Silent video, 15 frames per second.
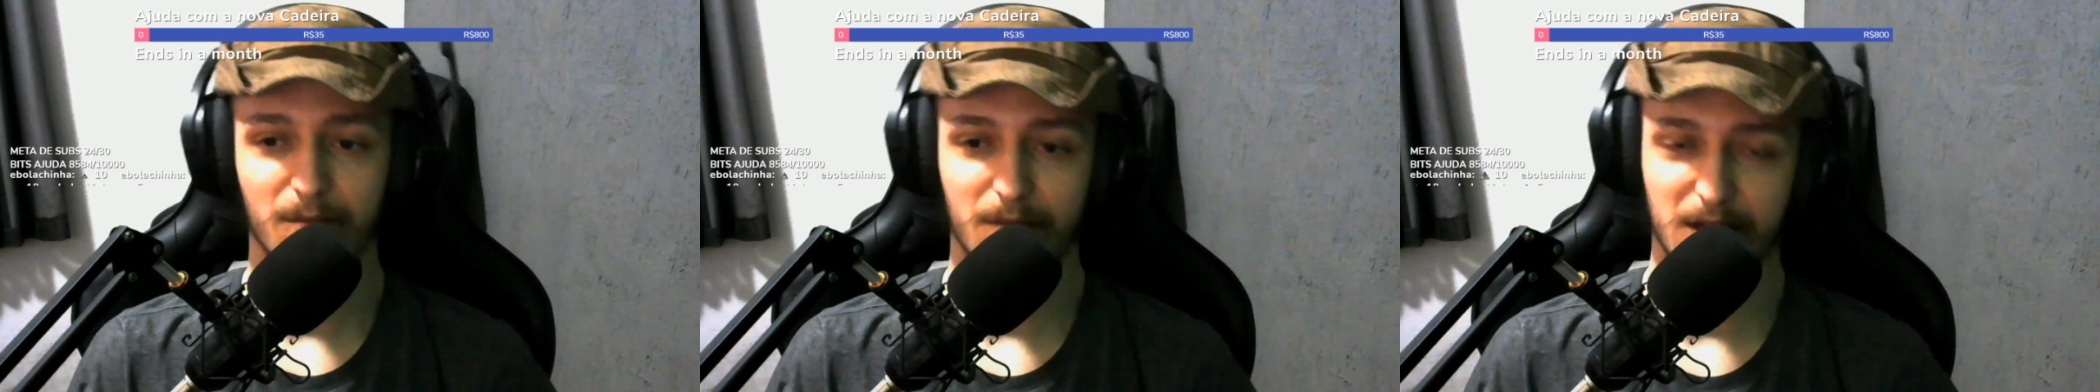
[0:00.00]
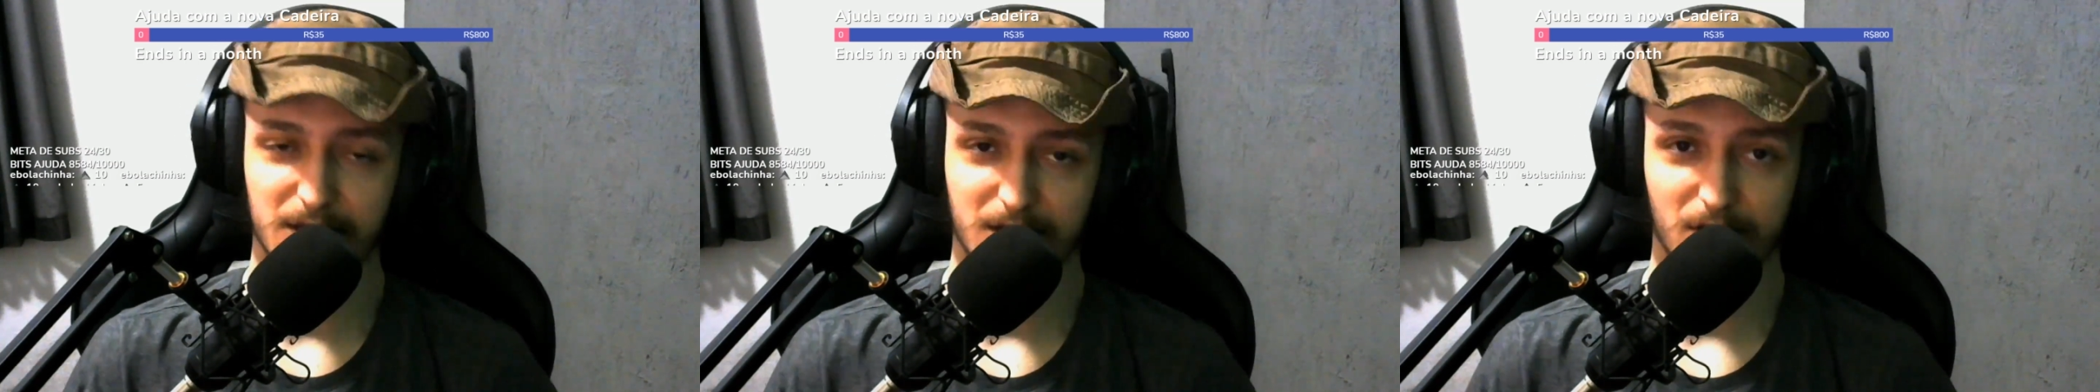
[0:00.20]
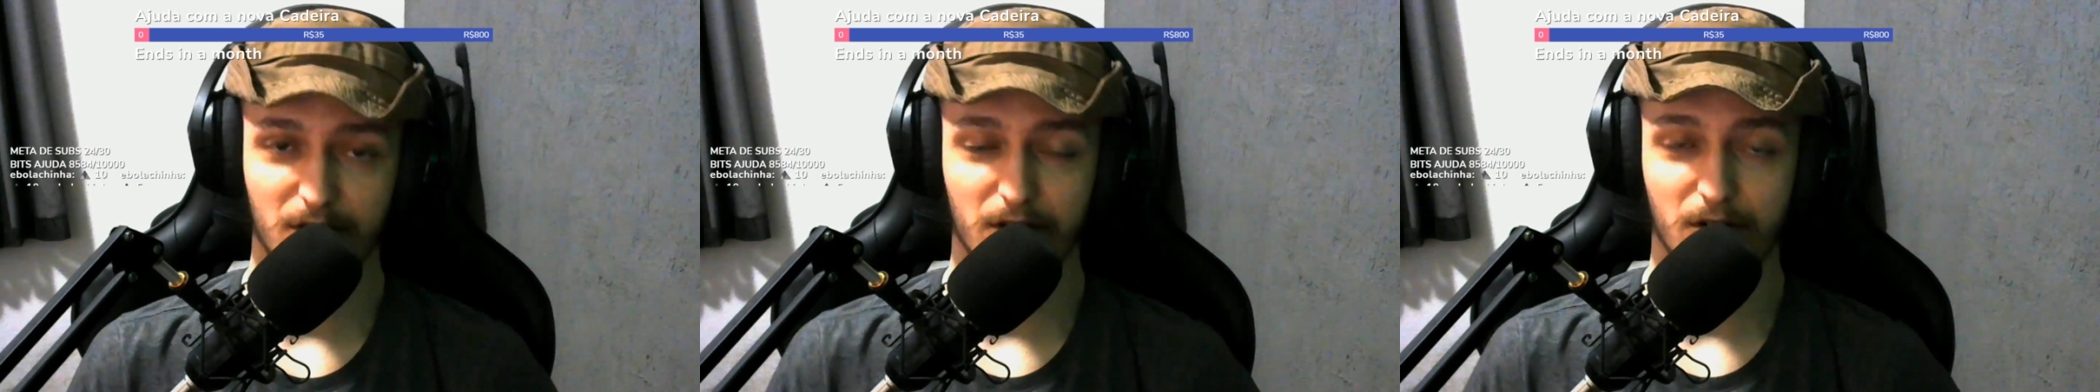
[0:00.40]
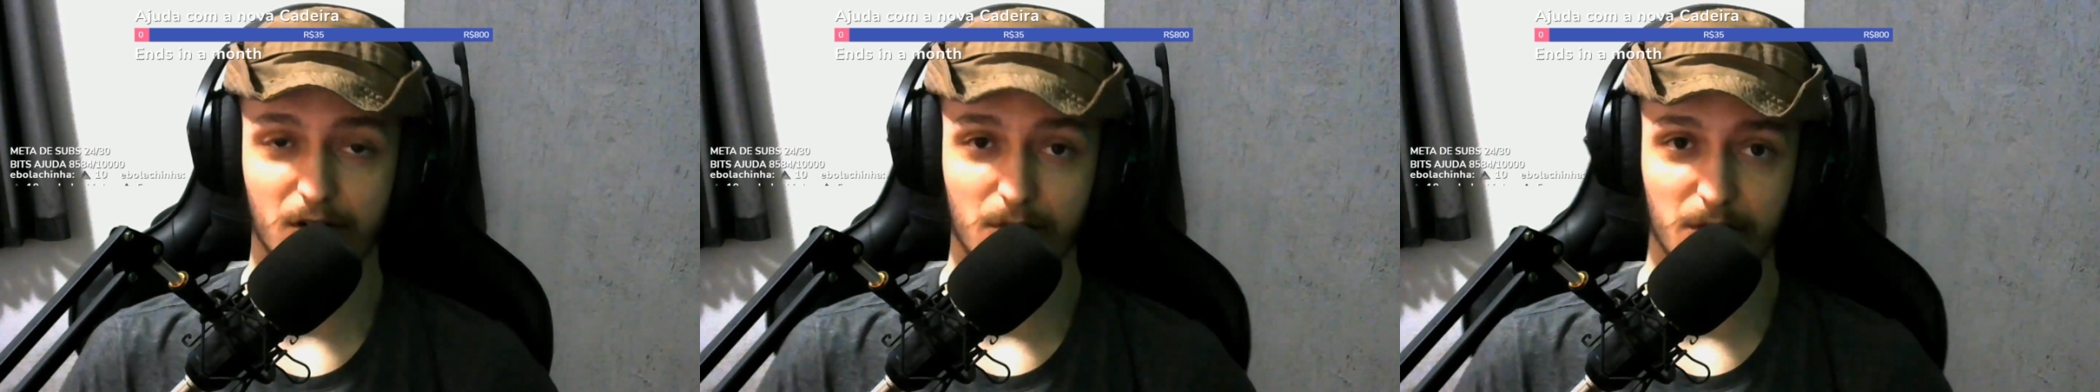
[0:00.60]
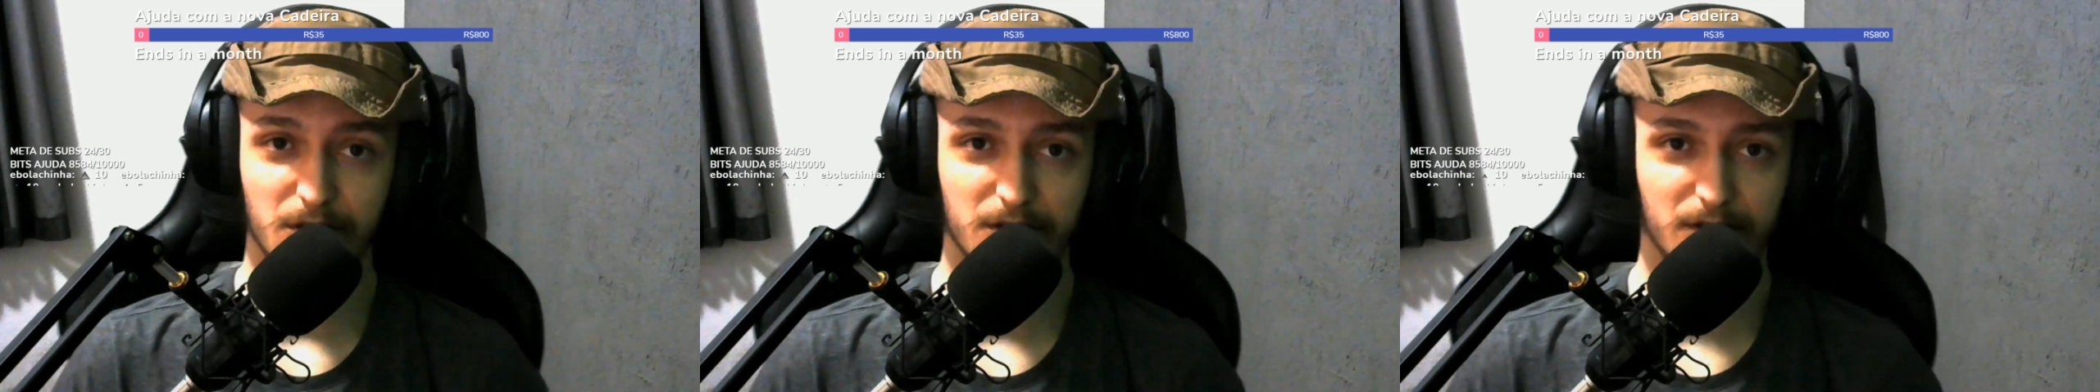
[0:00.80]
Mas agora,
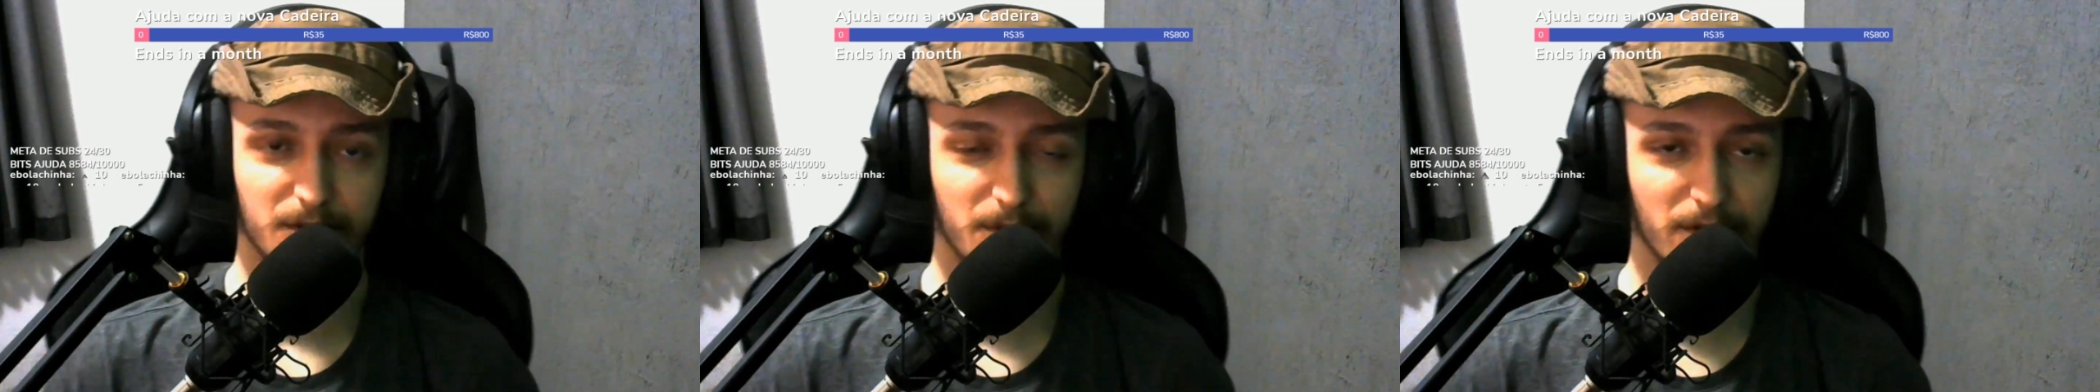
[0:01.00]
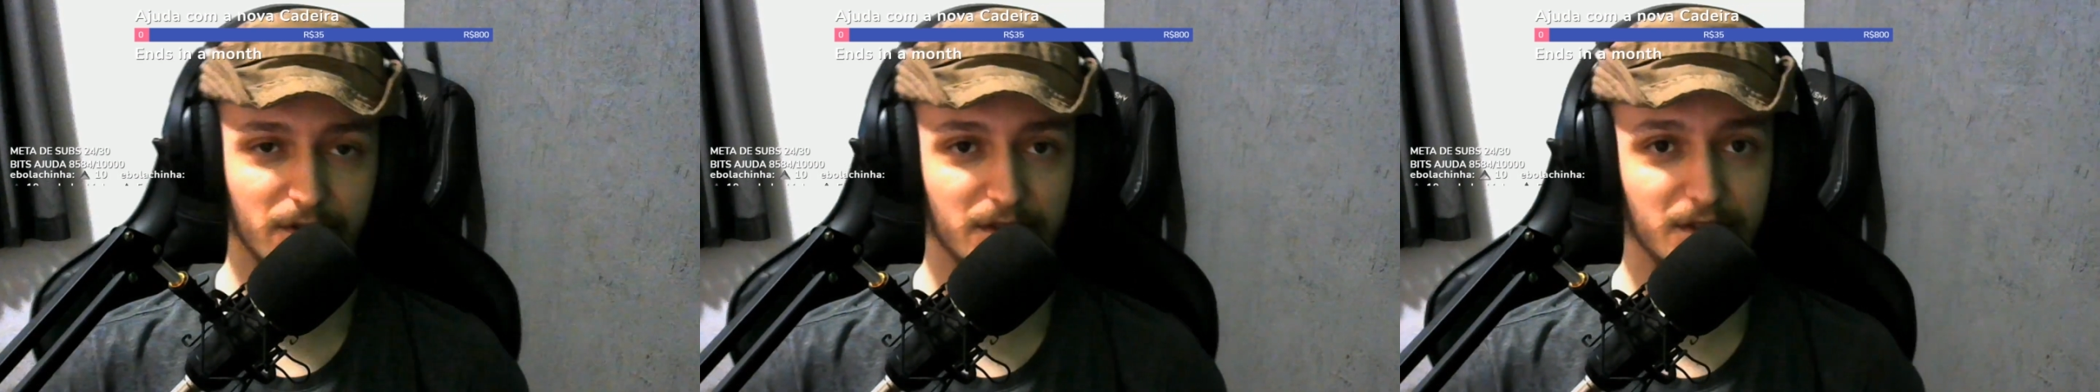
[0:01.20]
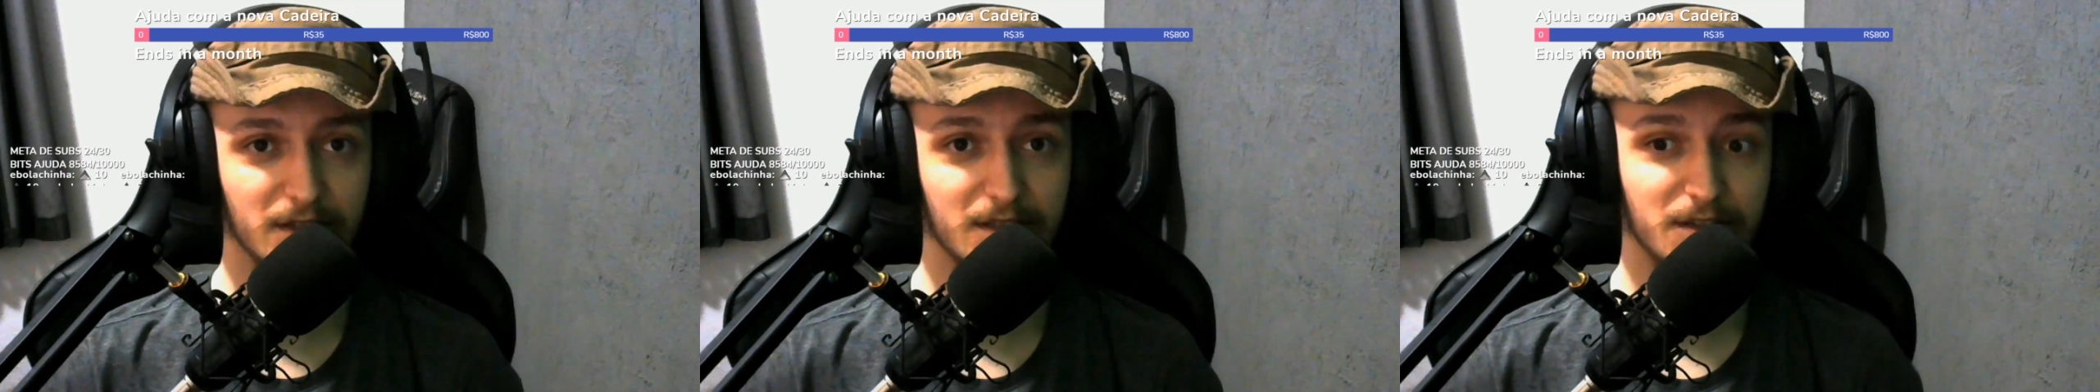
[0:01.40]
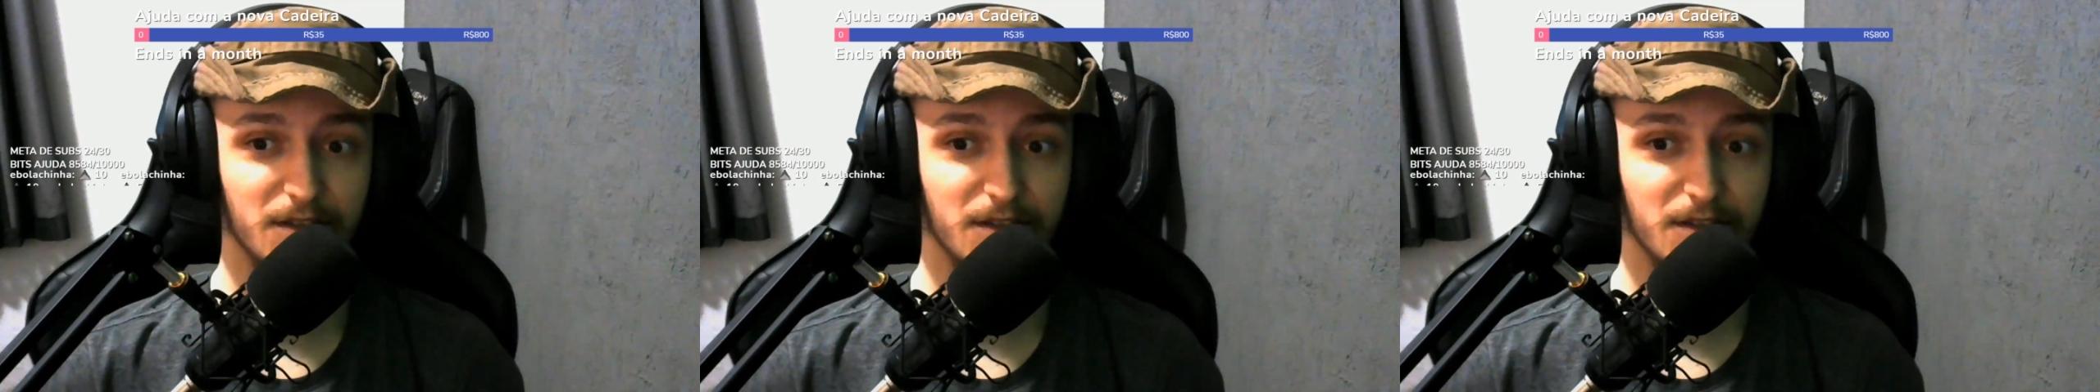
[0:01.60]
como eu disse para vocês,